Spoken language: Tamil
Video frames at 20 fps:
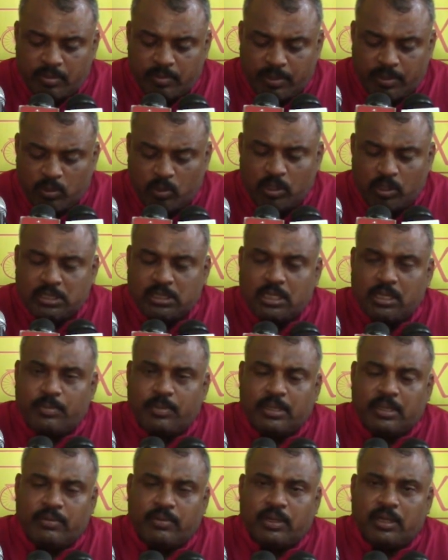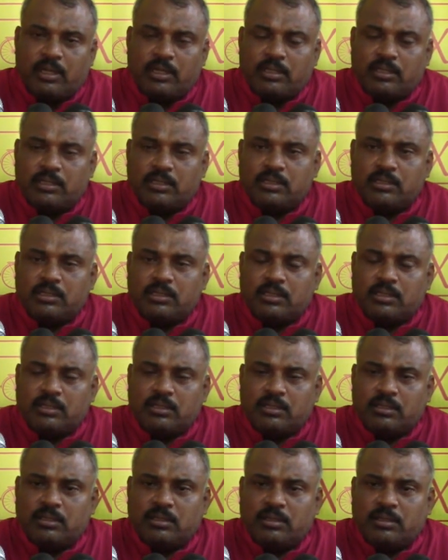படுகொலை செய்யப்பட்டவர்களுக்கு
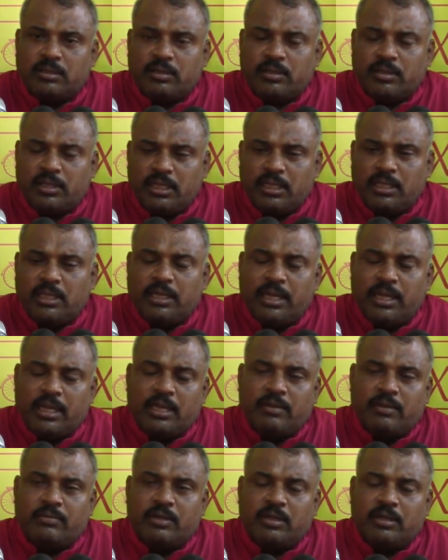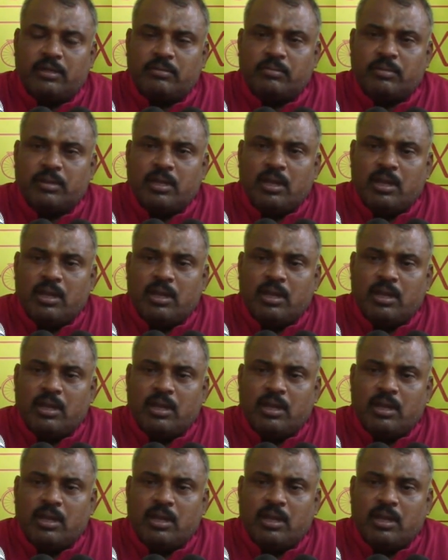நீதி கிடைக்க வேண்டும்